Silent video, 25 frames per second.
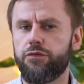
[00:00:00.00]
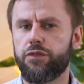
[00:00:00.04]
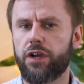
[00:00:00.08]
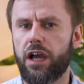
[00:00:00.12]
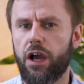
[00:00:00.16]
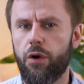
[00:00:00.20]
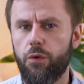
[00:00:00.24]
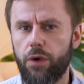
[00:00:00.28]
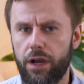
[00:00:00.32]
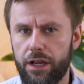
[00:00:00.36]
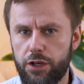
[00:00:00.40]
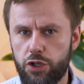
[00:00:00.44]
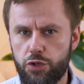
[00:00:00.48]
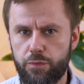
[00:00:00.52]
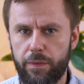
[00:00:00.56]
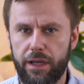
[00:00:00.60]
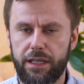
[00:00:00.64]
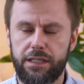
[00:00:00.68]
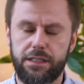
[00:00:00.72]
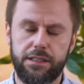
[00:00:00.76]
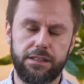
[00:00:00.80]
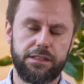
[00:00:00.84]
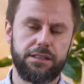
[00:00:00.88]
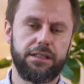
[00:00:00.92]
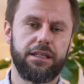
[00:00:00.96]
die Frau
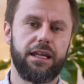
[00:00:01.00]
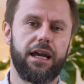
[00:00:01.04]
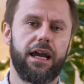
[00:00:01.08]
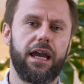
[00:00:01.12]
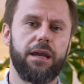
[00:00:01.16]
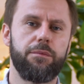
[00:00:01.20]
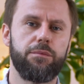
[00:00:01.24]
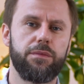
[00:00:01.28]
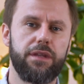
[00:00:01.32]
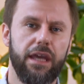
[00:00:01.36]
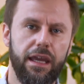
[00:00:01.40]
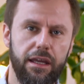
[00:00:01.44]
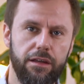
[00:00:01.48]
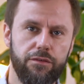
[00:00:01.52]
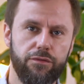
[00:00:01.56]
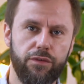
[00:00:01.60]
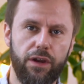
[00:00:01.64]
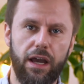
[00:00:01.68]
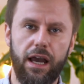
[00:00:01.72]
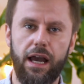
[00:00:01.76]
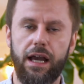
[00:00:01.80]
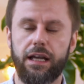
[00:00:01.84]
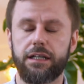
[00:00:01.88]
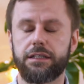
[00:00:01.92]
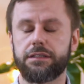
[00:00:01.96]
ansprechen, sie nach einem Date
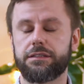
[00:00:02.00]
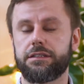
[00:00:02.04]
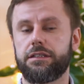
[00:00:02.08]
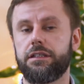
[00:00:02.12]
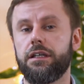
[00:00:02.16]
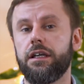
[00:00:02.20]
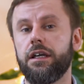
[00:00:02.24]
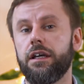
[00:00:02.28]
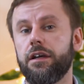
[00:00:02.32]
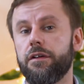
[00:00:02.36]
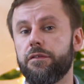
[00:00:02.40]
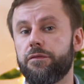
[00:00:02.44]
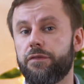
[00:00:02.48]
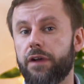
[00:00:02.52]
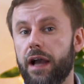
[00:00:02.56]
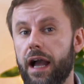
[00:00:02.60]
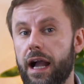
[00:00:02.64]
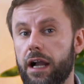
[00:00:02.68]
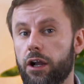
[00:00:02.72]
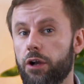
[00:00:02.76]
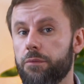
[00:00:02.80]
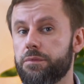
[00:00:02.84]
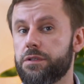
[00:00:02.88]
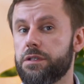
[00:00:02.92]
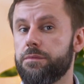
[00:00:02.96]
fragen, sie
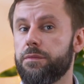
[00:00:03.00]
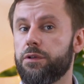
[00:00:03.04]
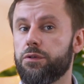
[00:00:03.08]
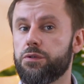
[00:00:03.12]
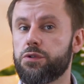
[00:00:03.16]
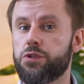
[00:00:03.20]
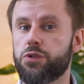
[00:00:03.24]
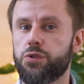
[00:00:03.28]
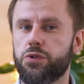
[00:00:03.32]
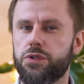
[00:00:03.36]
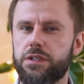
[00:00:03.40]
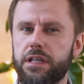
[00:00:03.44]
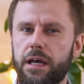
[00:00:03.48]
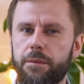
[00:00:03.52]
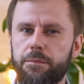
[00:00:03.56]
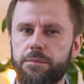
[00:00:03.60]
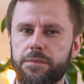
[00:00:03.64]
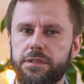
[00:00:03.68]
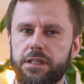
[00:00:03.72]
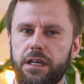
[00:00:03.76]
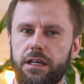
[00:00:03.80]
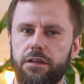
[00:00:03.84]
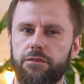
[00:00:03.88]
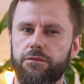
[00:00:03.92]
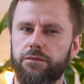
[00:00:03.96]
fragen, ob sie mit uns
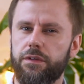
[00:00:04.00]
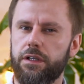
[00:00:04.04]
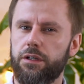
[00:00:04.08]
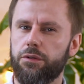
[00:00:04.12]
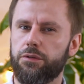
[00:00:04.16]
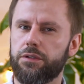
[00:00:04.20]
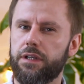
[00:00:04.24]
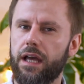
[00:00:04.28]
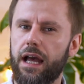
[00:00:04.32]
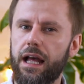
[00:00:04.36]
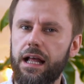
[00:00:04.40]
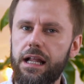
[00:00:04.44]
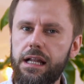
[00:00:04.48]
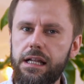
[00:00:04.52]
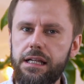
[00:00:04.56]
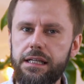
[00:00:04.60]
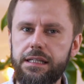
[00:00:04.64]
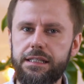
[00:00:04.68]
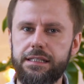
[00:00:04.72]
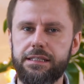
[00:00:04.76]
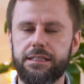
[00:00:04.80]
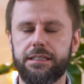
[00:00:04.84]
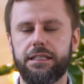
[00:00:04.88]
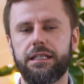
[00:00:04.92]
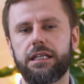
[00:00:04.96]
zusammen sein will. Und
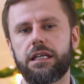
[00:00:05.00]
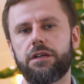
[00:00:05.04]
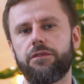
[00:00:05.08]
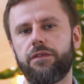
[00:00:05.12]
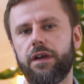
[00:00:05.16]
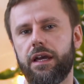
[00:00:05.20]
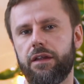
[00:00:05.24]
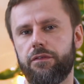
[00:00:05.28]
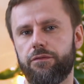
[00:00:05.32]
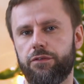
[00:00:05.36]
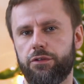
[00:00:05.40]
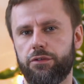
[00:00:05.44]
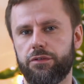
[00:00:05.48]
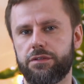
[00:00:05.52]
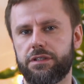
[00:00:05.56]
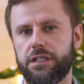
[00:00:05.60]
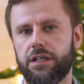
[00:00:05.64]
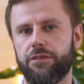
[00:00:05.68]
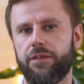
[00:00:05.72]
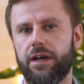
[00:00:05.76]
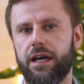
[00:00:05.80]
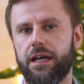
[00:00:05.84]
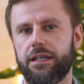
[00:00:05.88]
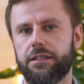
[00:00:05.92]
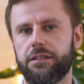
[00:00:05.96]
all diese Dinge werden von uns
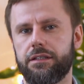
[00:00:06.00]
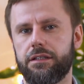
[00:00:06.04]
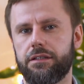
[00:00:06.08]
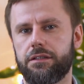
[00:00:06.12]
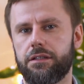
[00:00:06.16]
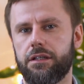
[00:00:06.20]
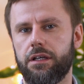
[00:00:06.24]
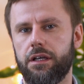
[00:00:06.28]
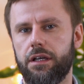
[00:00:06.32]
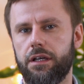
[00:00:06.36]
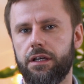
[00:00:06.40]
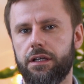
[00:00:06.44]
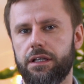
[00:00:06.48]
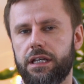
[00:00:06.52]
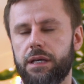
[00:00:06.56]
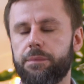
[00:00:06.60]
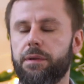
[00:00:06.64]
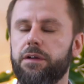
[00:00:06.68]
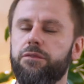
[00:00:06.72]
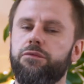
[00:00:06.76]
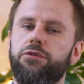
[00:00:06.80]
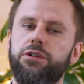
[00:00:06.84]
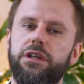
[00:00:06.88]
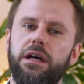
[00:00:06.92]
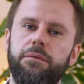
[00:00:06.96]
erwartet.
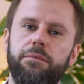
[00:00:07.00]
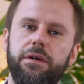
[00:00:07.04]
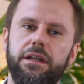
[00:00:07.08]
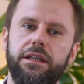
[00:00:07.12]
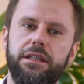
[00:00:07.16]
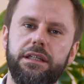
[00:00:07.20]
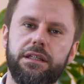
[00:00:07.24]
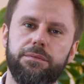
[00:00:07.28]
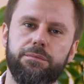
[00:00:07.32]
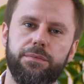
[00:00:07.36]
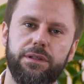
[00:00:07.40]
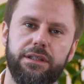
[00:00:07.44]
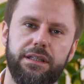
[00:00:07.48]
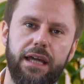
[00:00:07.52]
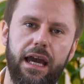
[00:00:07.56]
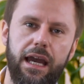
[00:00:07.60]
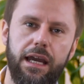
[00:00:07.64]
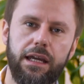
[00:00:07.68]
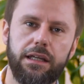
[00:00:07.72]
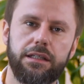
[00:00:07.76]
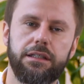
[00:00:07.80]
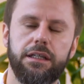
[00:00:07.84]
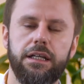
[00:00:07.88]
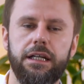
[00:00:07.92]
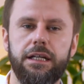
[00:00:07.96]
Dabei wird aber nicht
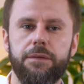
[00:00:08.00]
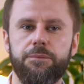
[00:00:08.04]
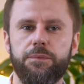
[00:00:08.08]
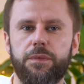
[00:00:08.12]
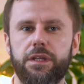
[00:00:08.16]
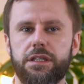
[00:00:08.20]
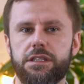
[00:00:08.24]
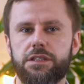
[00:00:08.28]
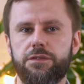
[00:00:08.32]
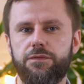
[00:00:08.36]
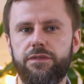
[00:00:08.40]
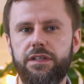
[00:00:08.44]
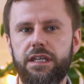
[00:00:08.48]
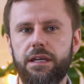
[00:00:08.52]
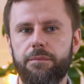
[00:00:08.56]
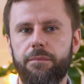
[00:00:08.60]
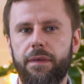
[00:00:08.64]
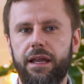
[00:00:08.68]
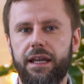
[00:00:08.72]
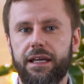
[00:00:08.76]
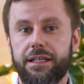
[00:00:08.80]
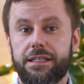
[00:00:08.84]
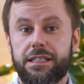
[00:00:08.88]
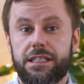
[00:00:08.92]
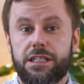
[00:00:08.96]
bedacht, dass wir
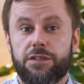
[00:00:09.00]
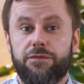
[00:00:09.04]
Männer